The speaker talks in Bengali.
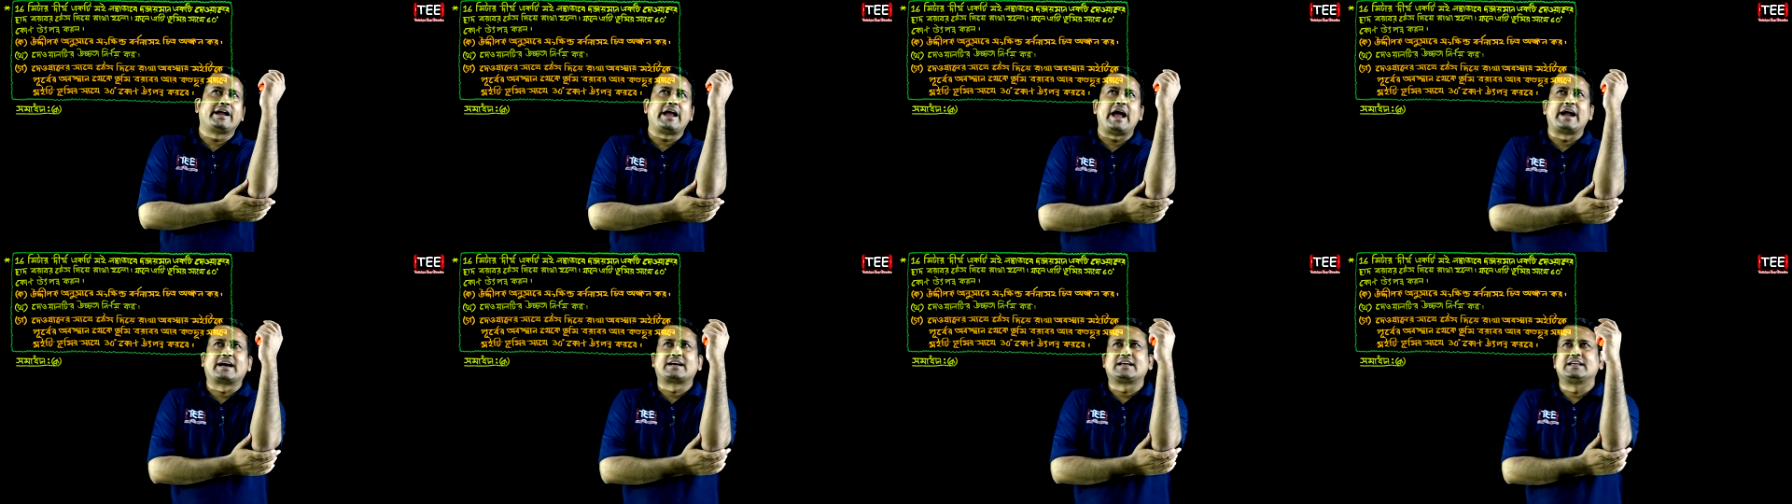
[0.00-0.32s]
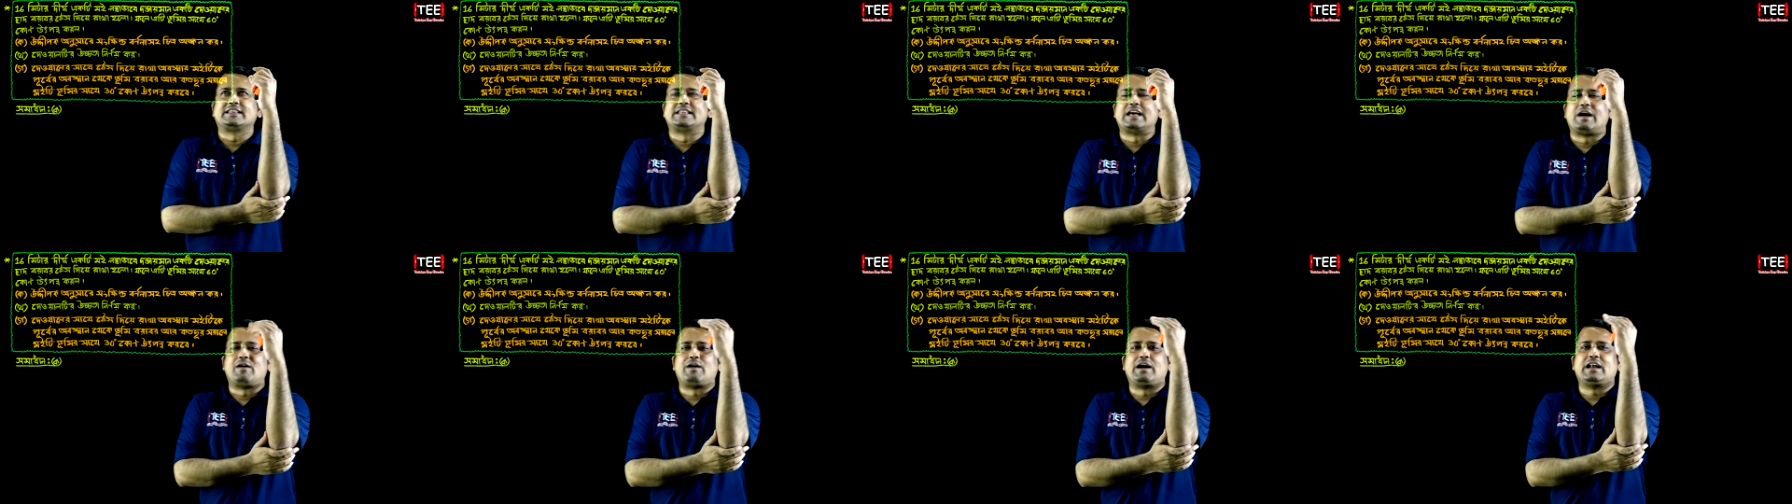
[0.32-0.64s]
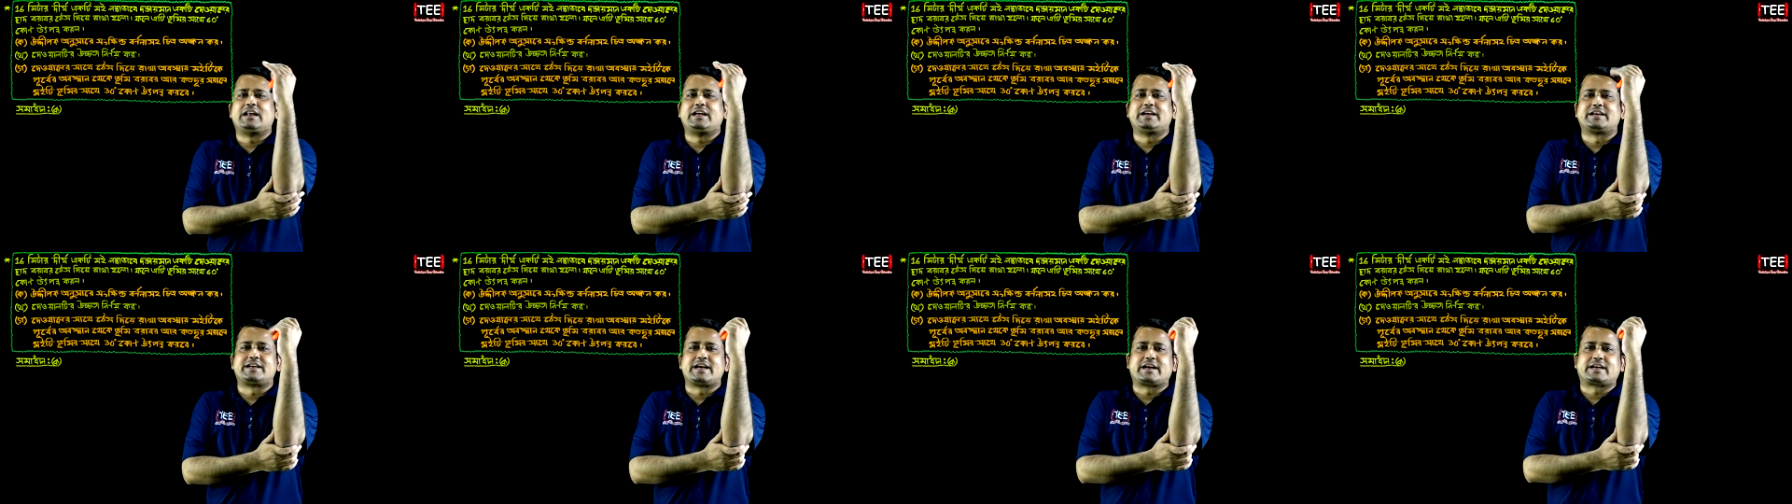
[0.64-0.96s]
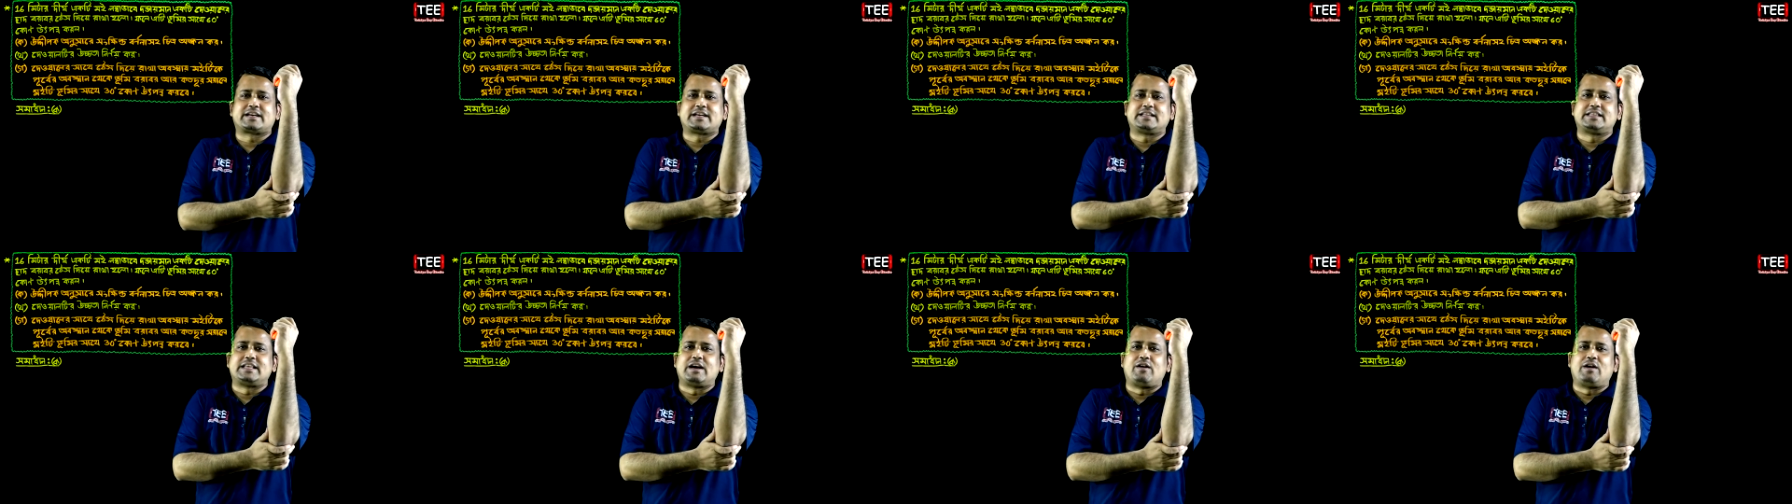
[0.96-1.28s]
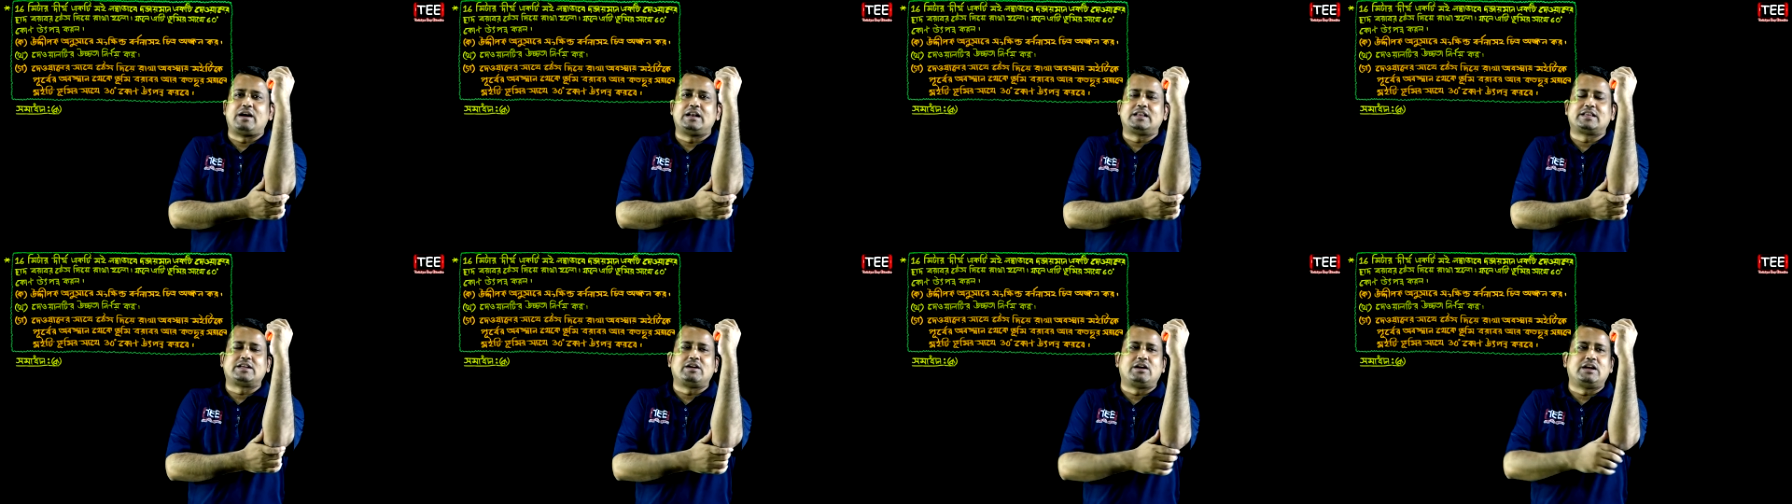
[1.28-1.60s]
একটা দেওয়াল এটা একটা
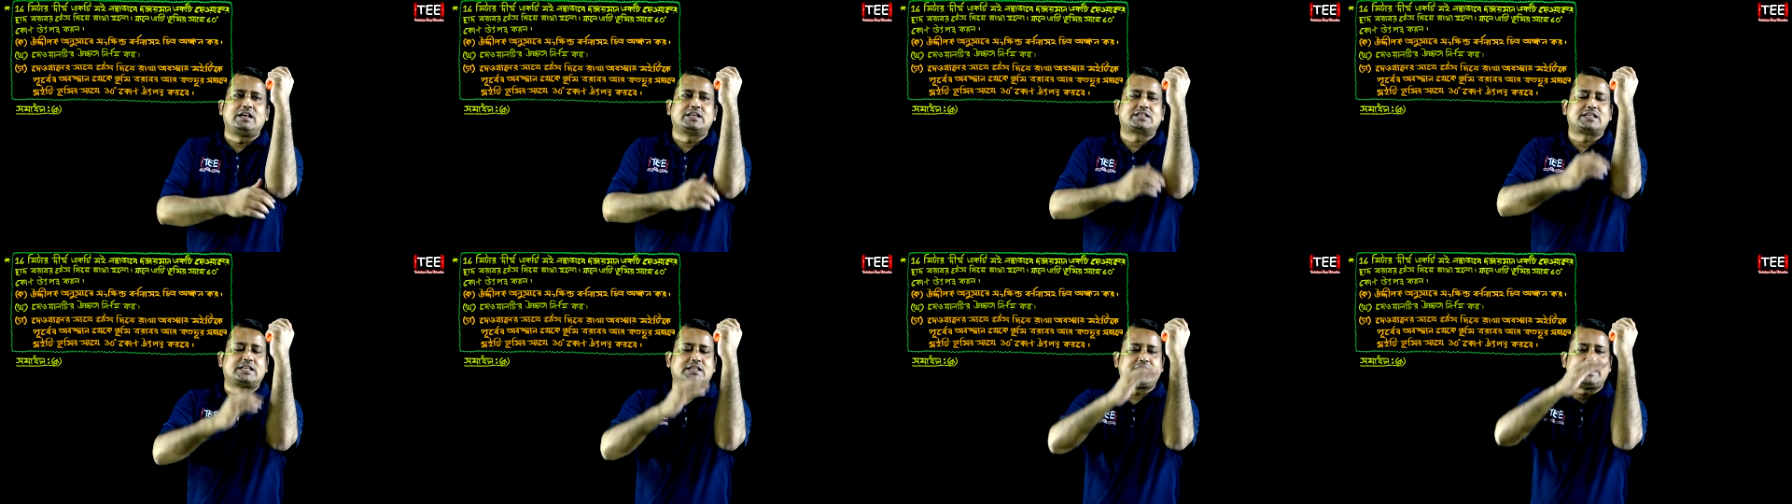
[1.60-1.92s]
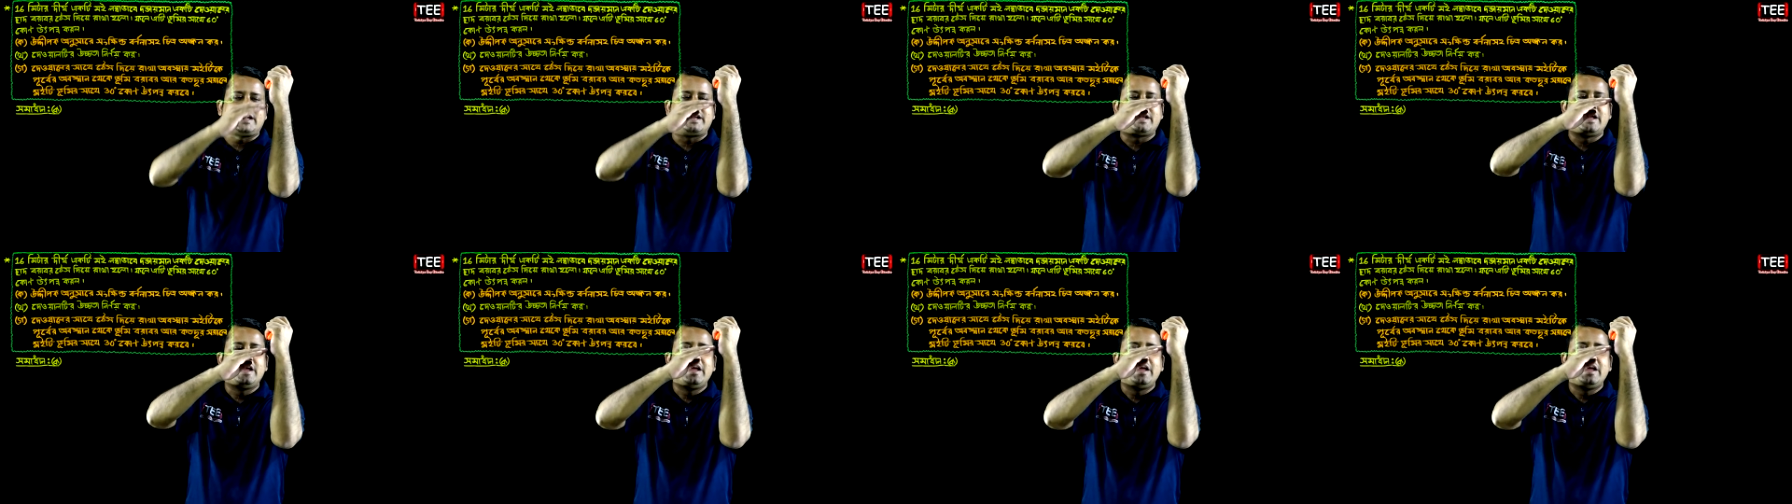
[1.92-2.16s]
দেওয়াল দেওয়ালের সাথে